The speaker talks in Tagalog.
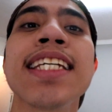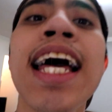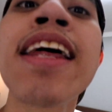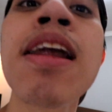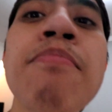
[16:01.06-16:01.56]
sila
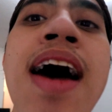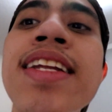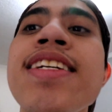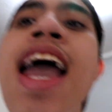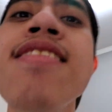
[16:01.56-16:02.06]
na naman,
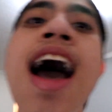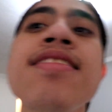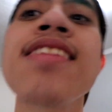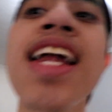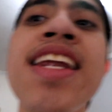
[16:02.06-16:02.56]
iyan ha?
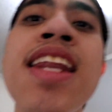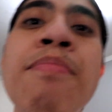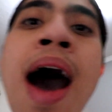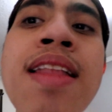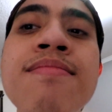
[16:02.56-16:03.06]
Sila na naman?